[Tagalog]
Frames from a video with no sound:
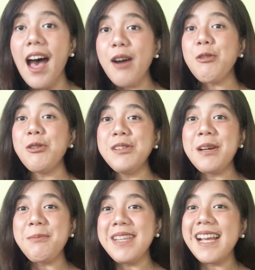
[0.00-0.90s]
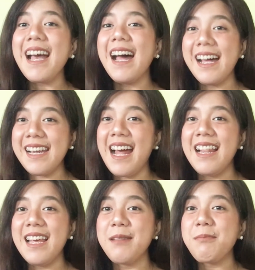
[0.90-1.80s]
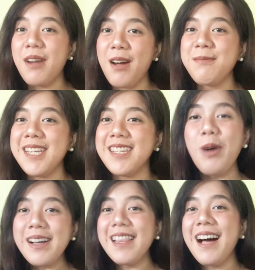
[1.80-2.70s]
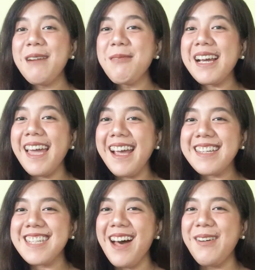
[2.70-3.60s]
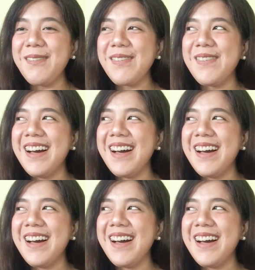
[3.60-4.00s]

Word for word: Ang cool ng pinag-aaralan, promise. Huwag lang mag-e-exam.